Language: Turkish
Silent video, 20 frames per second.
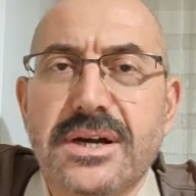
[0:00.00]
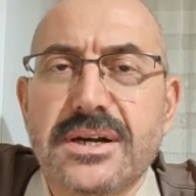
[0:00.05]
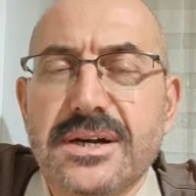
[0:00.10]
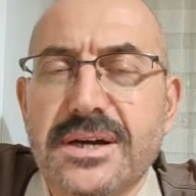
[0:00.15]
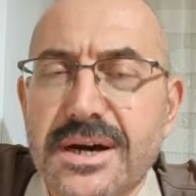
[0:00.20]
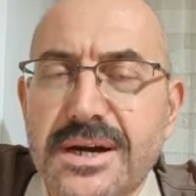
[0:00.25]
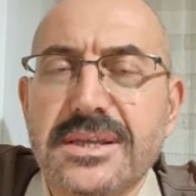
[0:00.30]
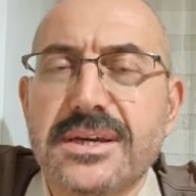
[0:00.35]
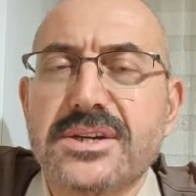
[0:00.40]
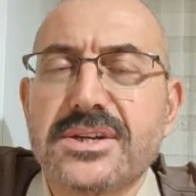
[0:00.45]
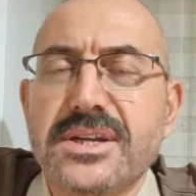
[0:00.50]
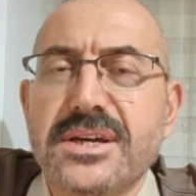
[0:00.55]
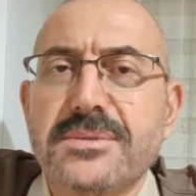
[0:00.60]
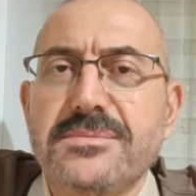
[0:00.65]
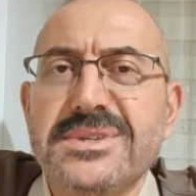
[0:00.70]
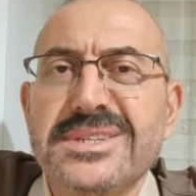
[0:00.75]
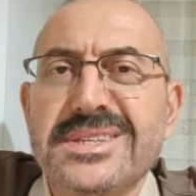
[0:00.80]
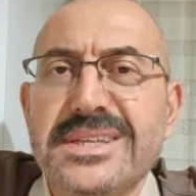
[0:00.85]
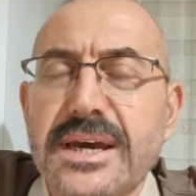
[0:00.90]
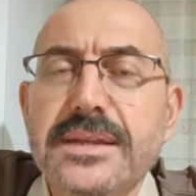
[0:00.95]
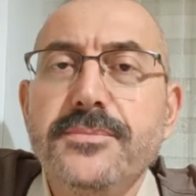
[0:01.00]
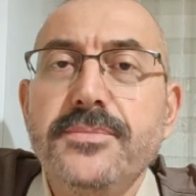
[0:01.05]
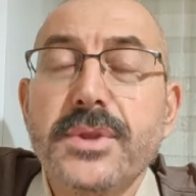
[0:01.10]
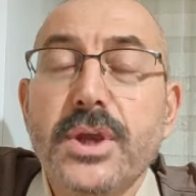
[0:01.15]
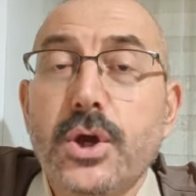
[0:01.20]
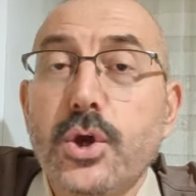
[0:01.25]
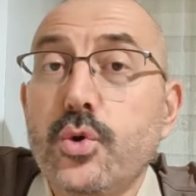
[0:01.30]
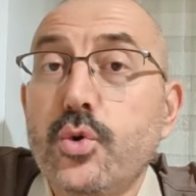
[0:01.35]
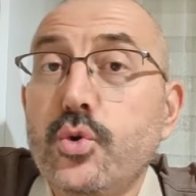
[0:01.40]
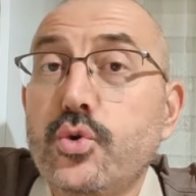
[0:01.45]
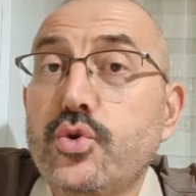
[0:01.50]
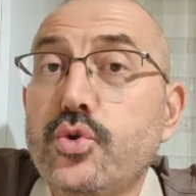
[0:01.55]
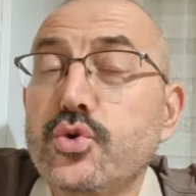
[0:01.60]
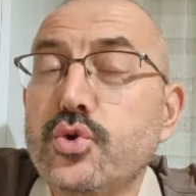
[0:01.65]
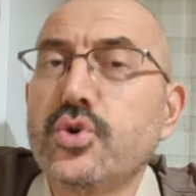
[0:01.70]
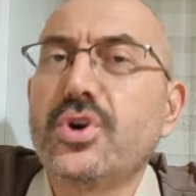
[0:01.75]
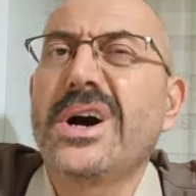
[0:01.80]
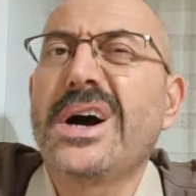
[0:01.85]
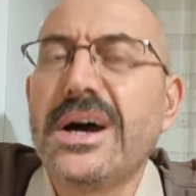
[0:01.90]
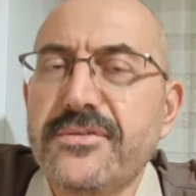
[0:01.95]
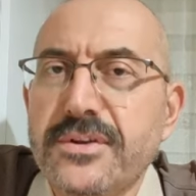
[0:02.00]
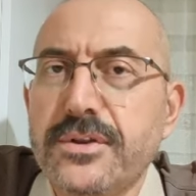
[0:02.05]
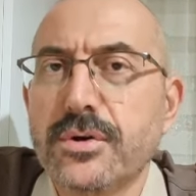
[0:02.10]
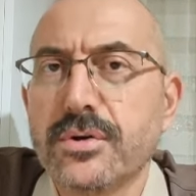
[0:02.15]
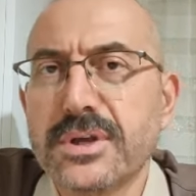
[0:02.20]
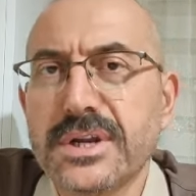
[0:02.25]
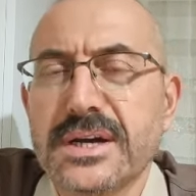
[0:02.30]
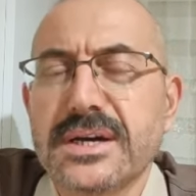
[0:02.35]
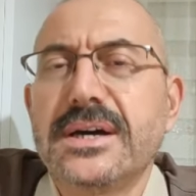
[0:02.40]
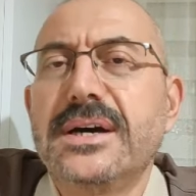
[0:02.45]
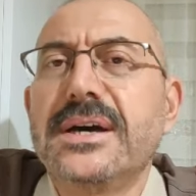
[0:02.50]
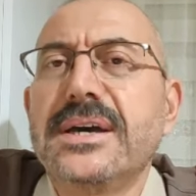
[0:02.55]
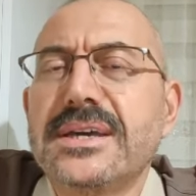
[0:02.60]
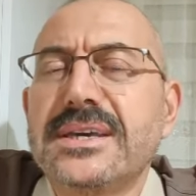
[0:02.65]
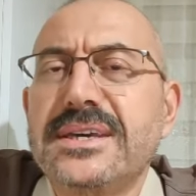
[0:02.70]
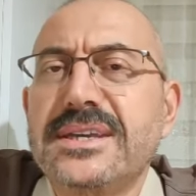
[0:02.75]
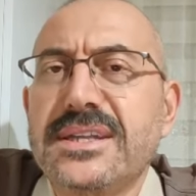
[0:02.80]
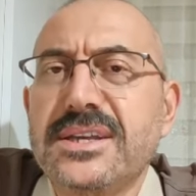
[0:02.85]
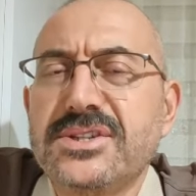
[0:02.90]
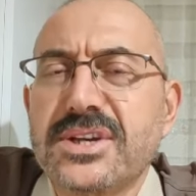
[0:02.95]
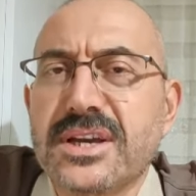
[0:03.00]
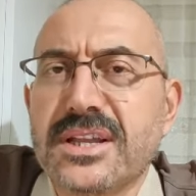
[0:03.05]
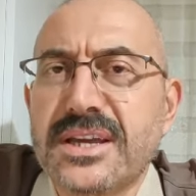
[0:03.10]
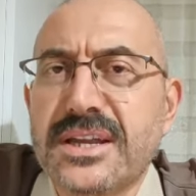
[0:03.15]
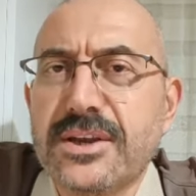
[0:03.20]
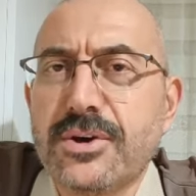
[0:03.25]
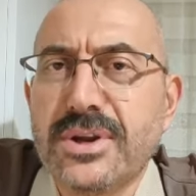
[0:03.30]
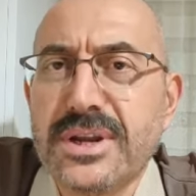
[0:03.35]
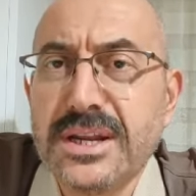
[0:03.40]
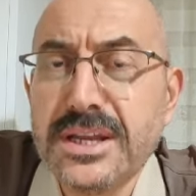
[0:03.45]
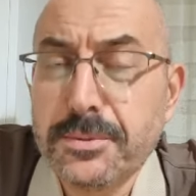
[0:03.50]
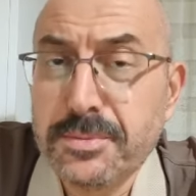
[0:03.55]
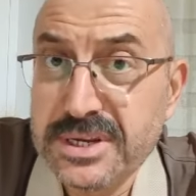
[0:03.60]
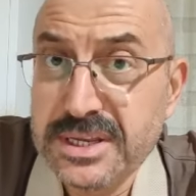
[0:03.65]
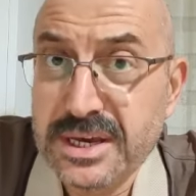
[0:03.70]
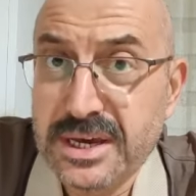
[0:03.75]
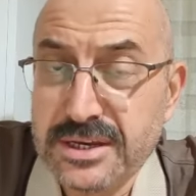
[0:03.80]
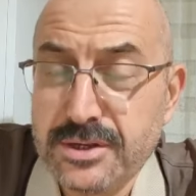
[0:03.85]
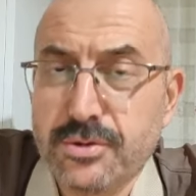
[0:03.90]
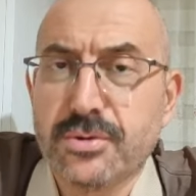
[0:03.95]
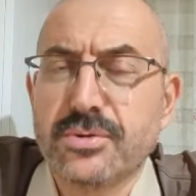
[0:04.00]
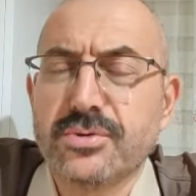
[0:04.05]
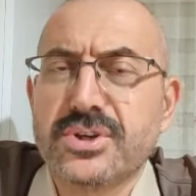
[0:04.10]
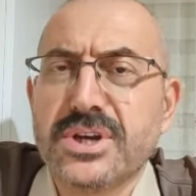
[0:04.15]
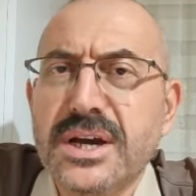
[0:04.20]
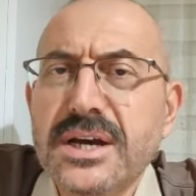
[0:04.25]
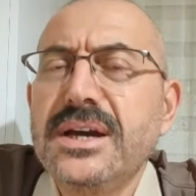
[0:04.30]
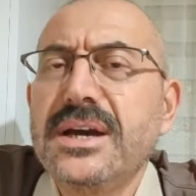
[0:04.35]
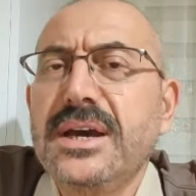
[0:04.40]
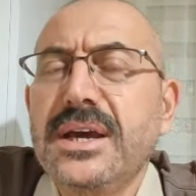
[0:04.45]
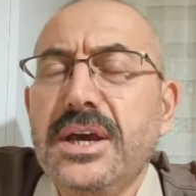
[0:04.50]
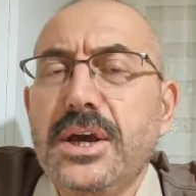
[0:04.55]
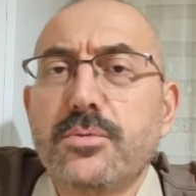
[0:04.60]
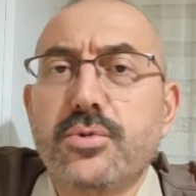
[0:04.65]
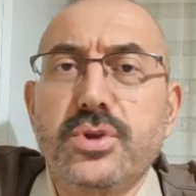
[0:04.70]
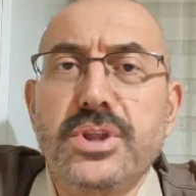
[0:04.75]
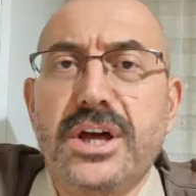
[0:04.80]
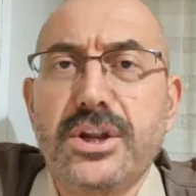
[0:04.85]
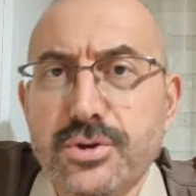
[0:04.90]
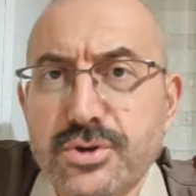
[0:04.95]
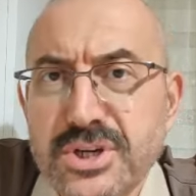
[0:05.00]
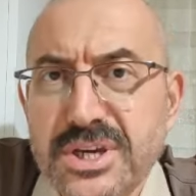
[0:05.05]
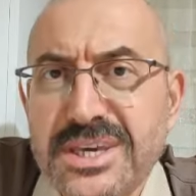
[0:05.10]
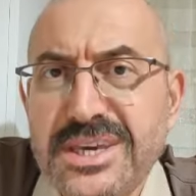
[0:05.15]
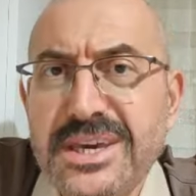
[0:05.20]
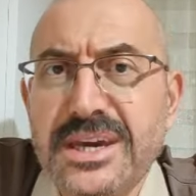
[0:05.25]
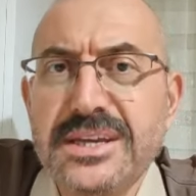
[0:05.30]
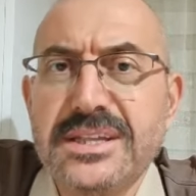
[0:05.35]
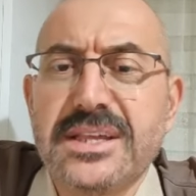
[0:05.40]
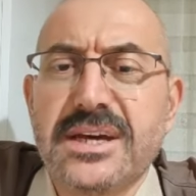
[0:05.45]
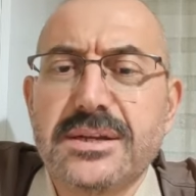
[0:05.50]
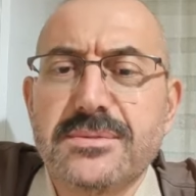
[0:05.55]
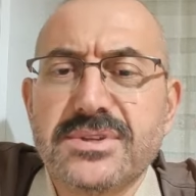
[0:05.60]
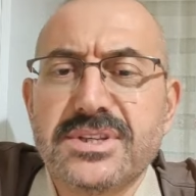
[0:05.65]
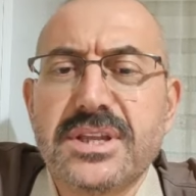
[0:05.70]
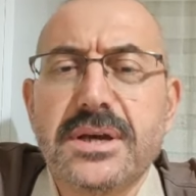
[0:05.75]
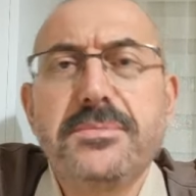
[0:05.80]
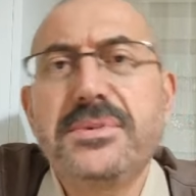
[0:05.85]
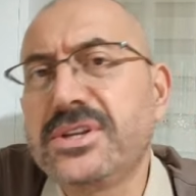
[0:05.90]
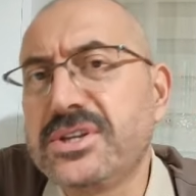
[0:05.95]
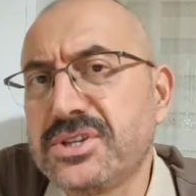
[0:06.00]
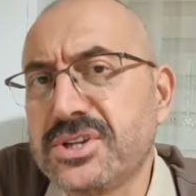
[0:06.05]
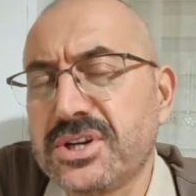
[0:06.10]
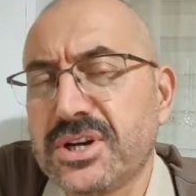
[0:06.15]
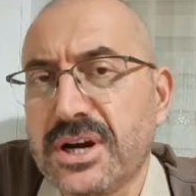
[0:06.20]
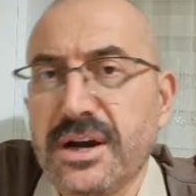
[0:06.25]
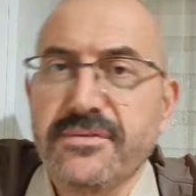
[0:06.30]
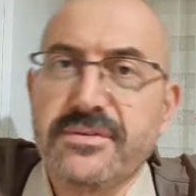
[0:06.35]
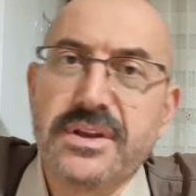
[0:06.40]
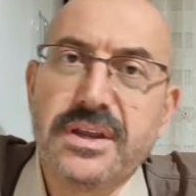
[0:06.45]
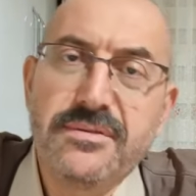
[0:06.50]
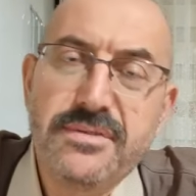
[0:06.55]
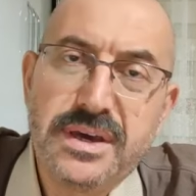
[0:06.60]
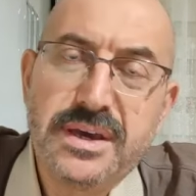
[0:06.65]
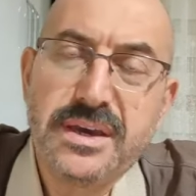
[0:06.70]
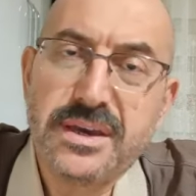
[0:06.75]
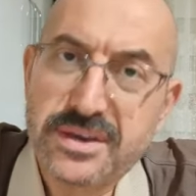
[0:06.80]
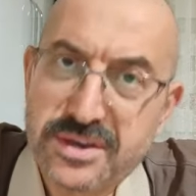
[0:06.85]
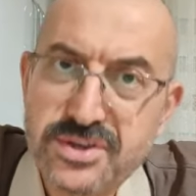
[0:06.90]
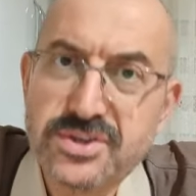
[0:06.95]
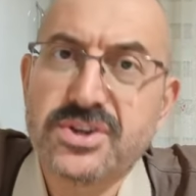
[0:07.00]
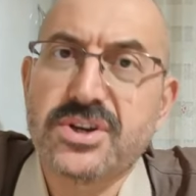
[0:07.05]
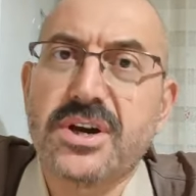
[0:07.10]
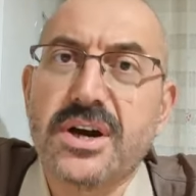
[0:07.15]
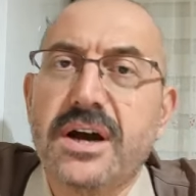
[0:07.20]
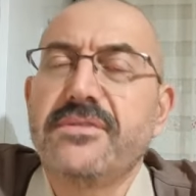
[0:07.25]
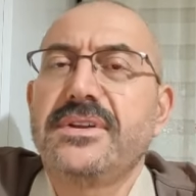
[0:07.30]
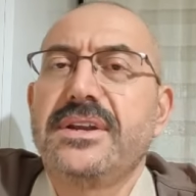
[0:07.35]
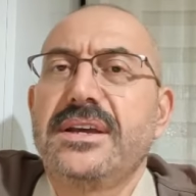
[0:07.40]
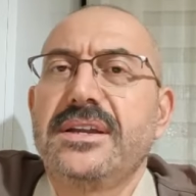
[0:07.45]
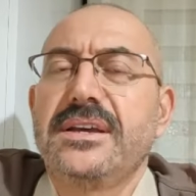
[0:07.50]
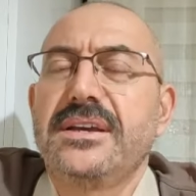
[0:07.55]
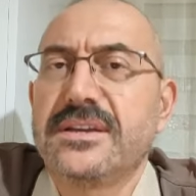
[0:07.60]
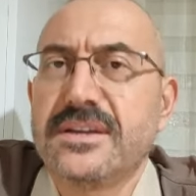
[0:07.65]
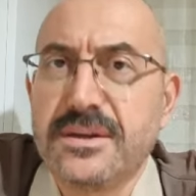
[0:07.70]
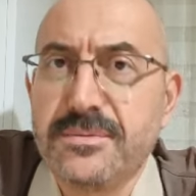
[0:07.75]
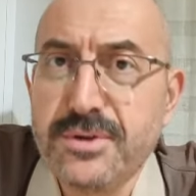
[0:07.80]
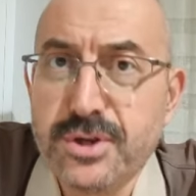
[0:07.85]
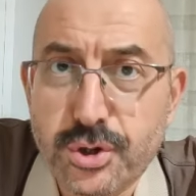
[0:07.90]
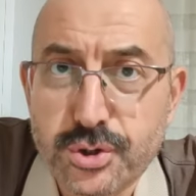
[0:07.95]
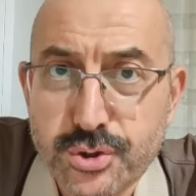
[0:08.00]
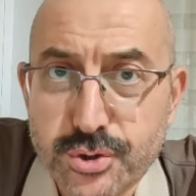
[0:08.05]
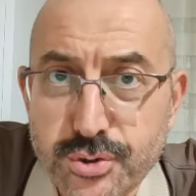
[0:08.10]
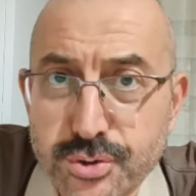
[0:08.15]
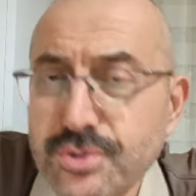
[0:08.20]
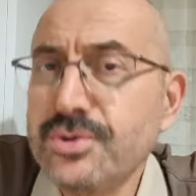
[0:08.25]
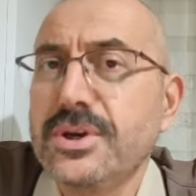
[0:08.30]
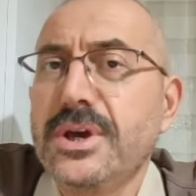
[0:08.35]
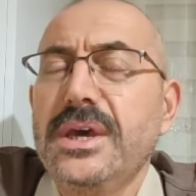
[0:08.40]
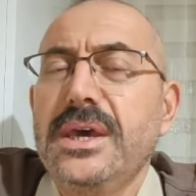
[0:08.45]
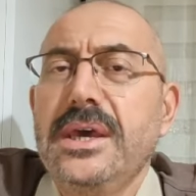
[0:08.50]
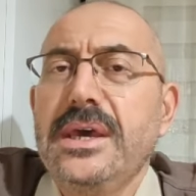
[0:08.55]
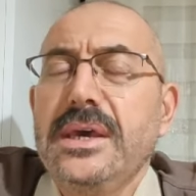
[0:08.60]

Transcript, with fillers: olan kardeşlerimizden 3. kafile olarak gideceklere yönelik bir yayın olacak. Bundan önceki yayınlarımızda birinci kafile ve ikinci kafile ile ilgili biliyorsunuz.